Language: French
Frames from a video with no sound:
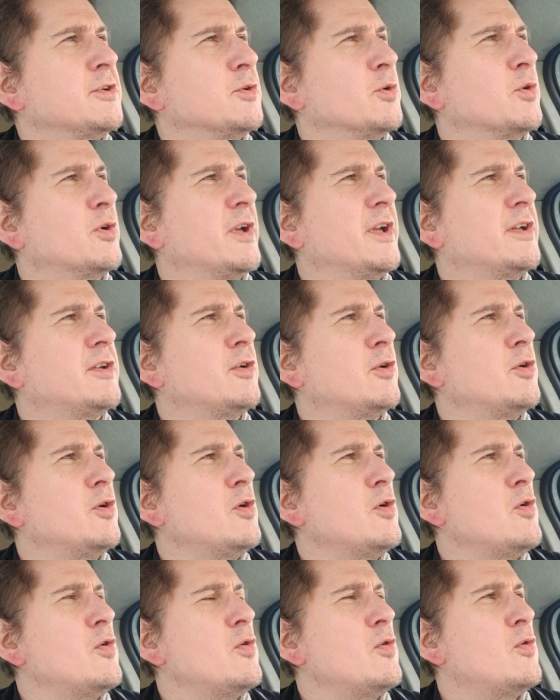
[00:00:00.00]
Donc en
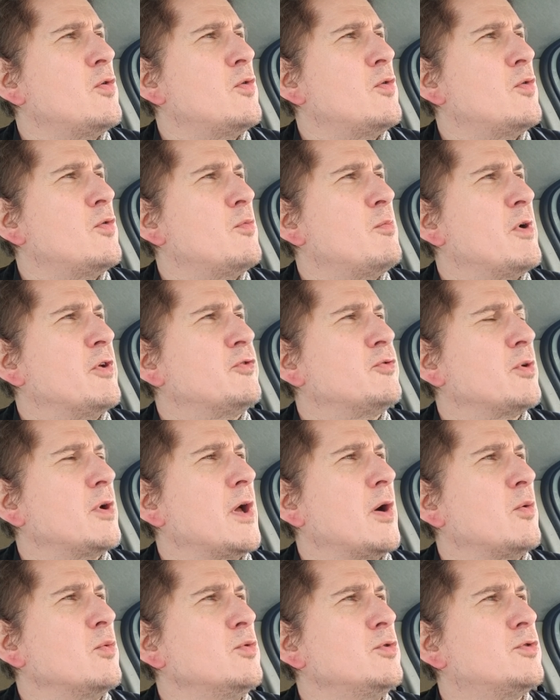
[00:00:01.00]
attendant, euh, bah, sur
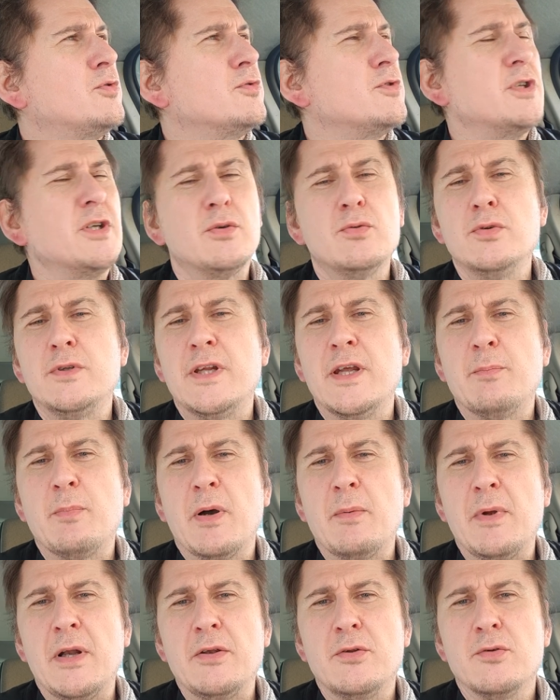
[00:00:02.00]
la route, j'écoutais
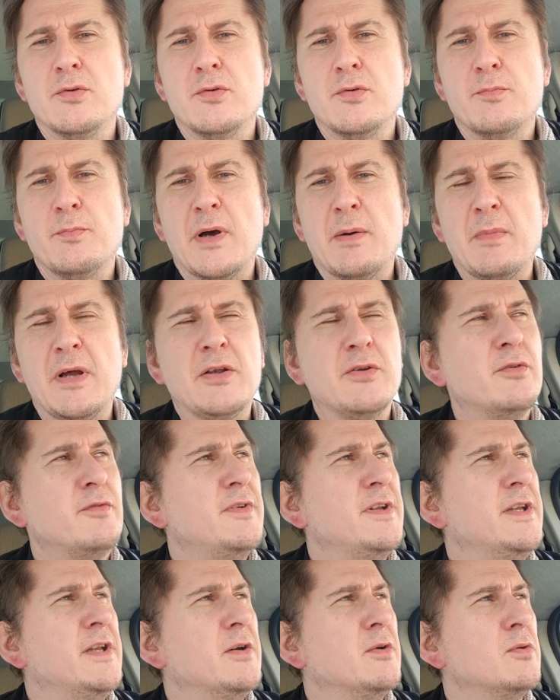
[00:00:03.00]
pas mal de pas mal de
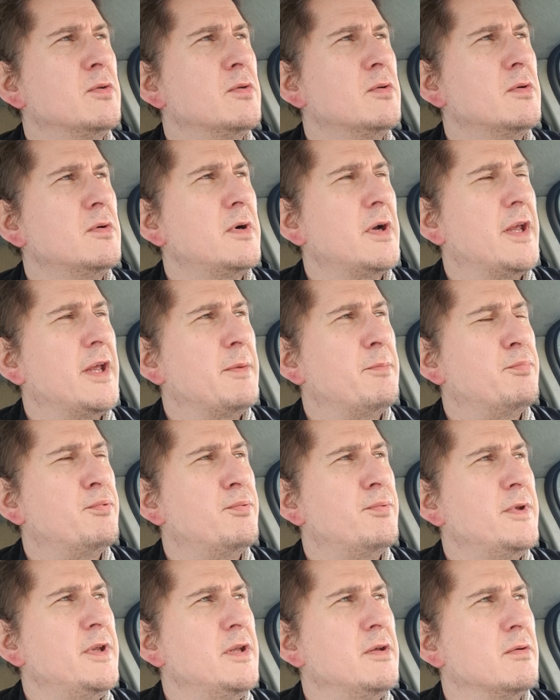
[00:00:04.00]
vidéos et
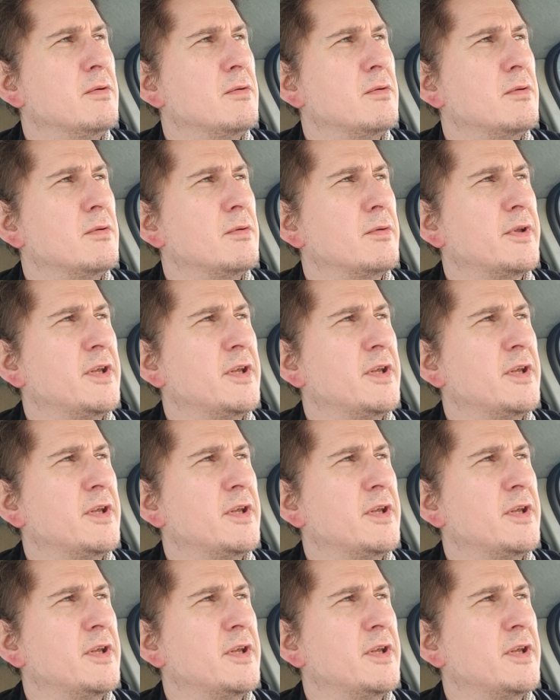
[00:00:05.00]
puis euh,